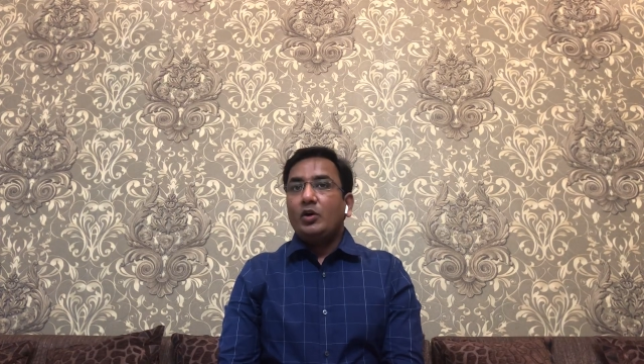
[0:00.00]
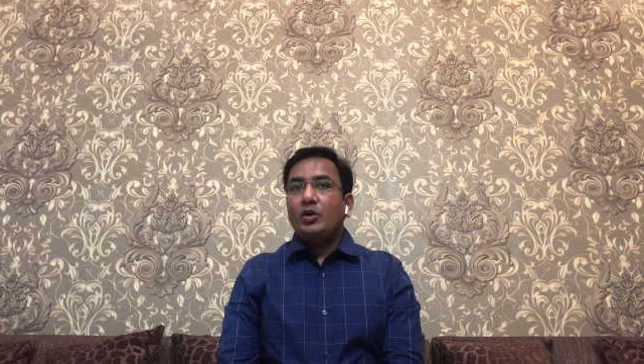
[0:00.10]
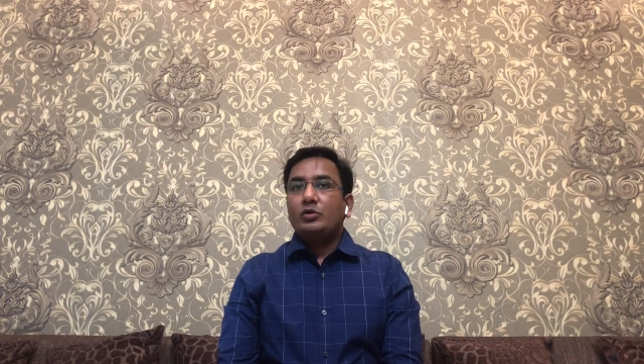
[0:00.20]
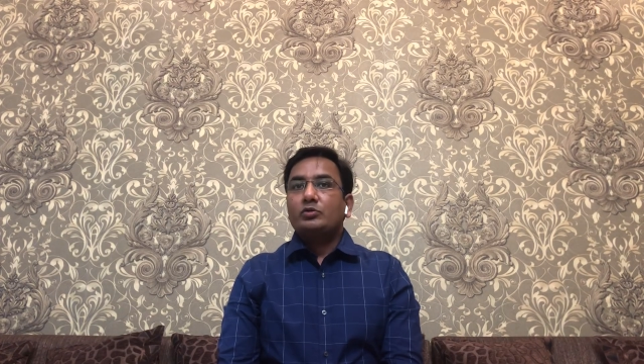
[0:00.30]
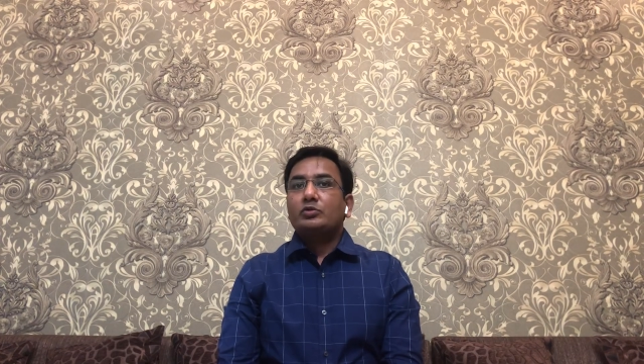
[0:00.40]

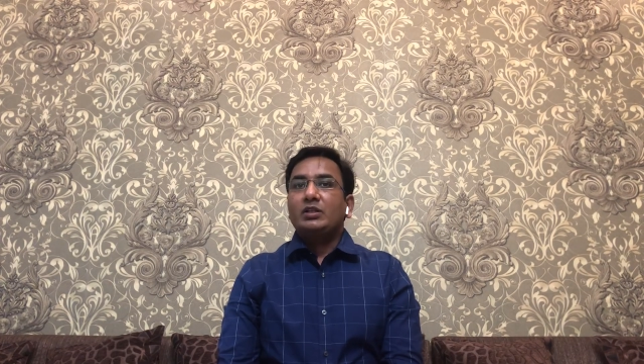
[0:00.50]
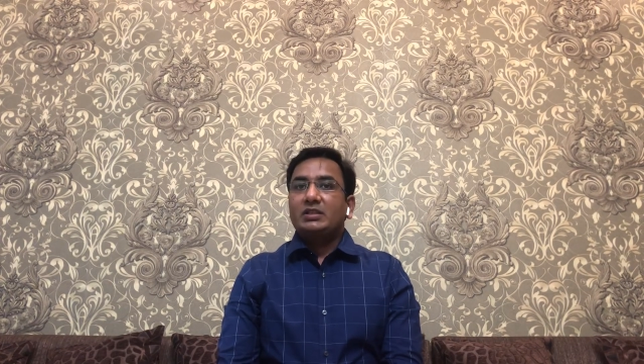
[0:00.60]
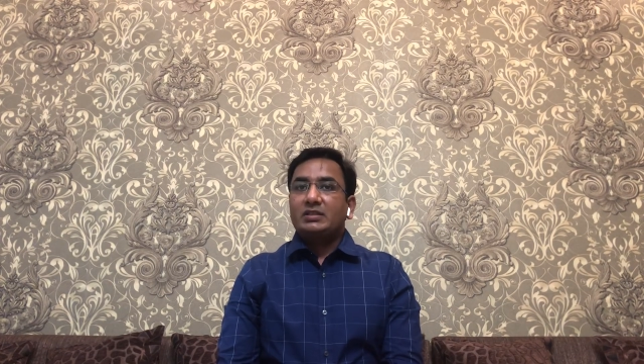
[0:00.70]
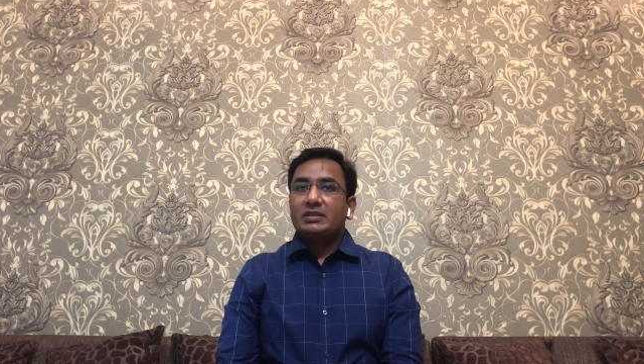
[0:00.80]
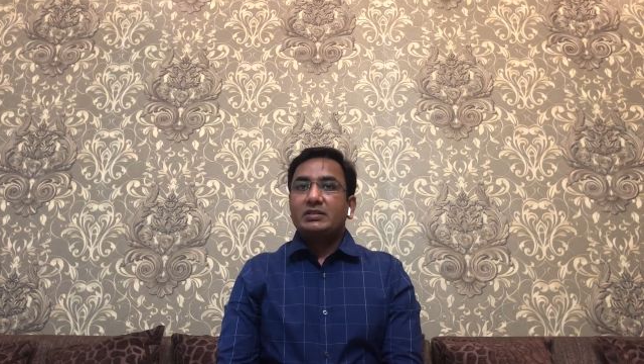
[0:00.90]
और उसको
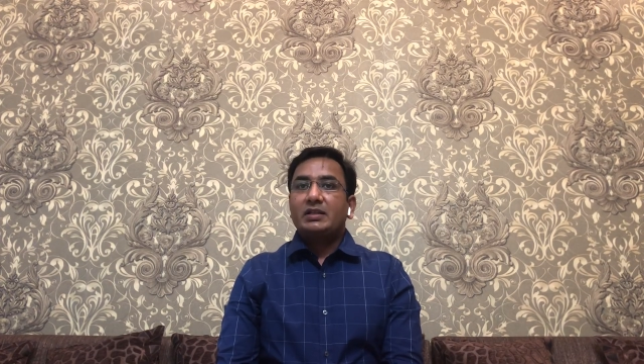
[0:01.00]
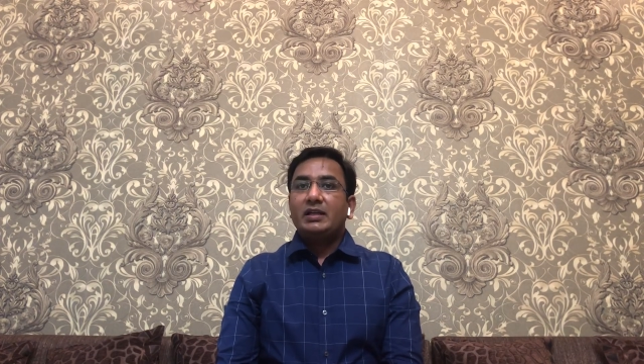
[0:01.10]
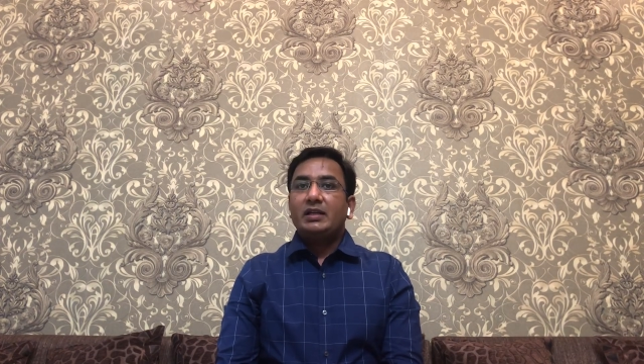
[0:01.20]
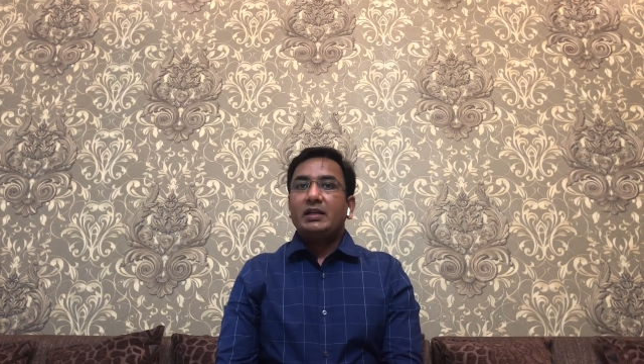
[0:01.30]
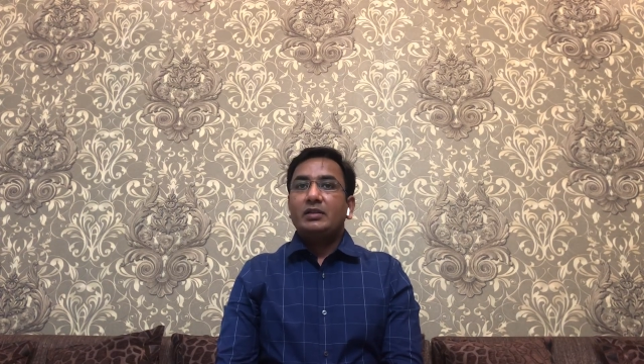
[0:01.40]
डिस्कस
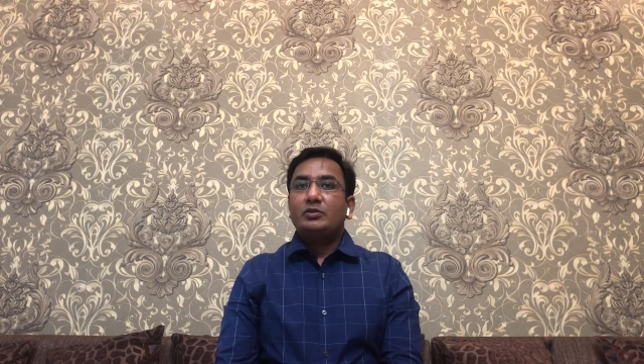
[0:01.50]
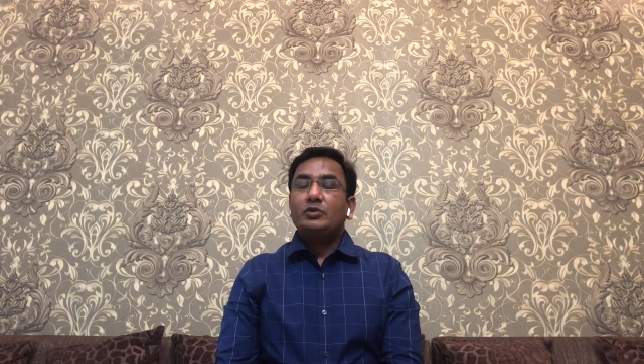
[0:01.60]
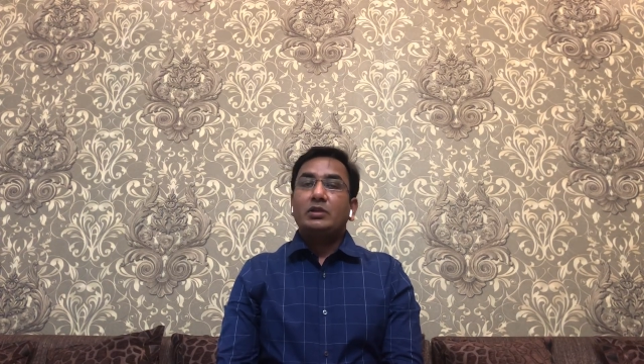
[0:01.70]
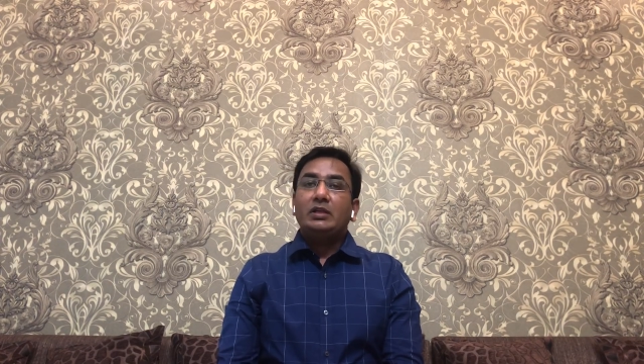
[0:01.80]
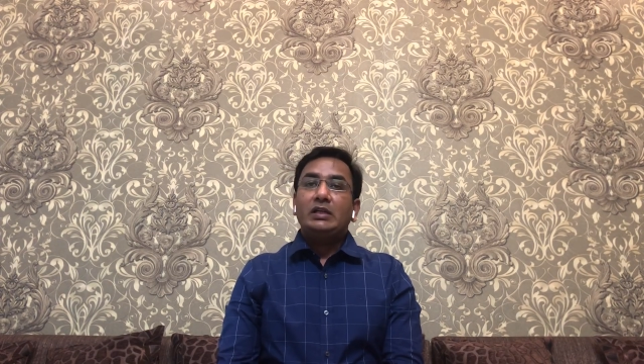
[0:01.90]
करेंगे जो
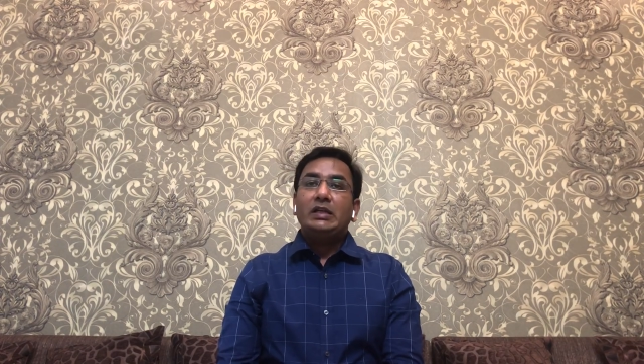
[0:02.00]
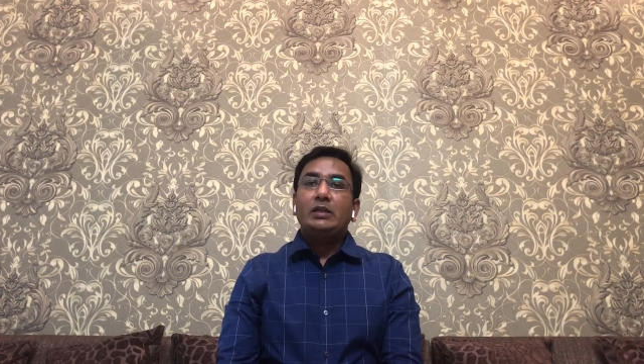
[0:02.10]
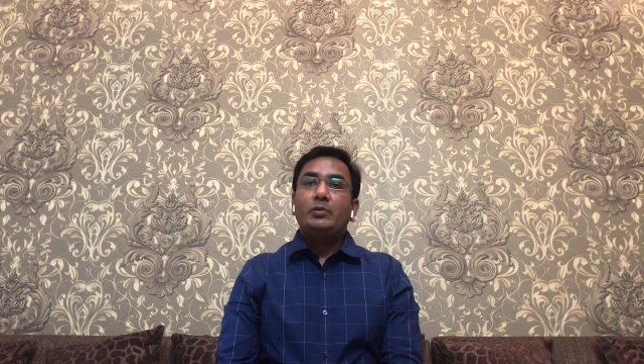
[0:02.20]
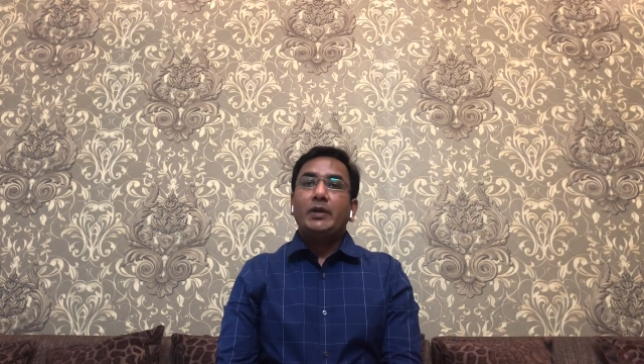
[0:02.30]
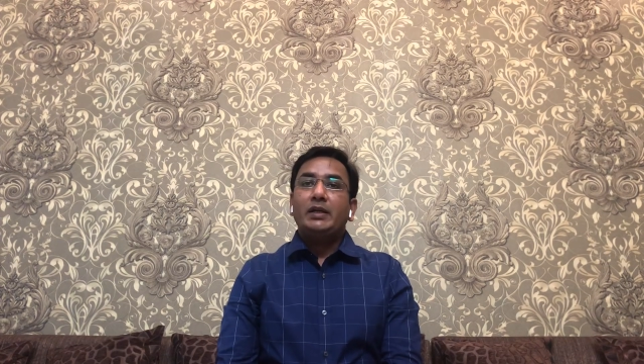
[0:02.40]
कि
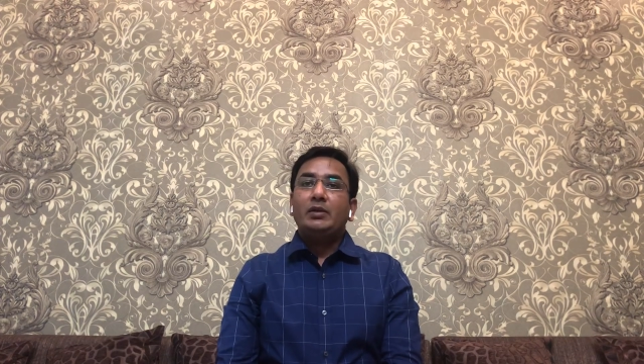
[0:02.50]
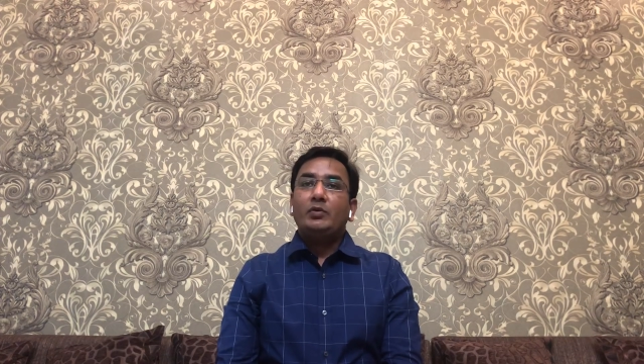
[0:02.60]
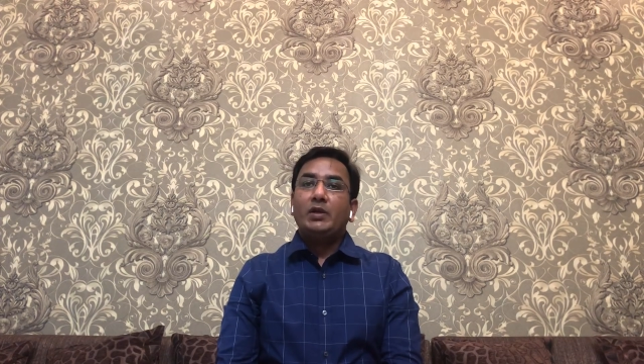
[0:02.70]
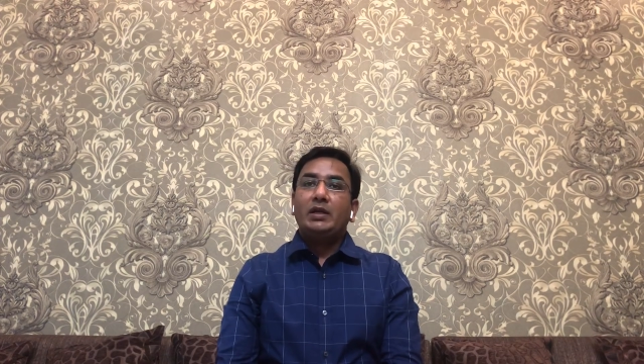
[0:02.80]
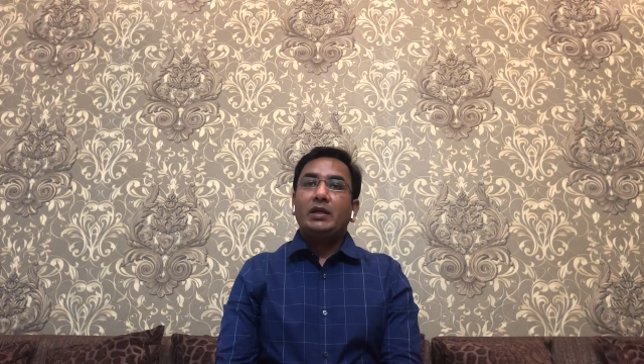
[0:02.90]
नीट ट्वेंटी
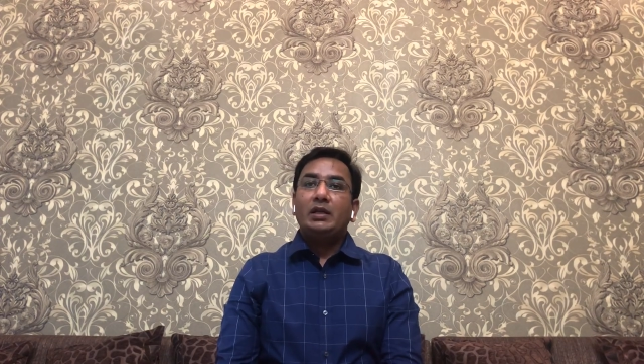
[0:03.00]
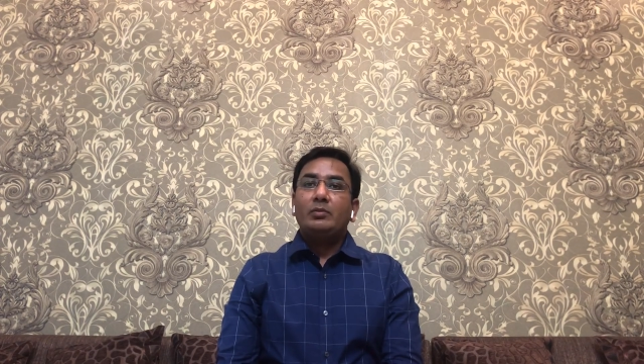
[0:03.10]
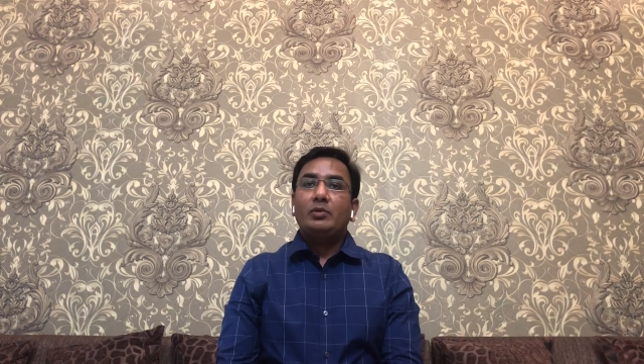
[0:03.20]
ट्वेंटी के लिए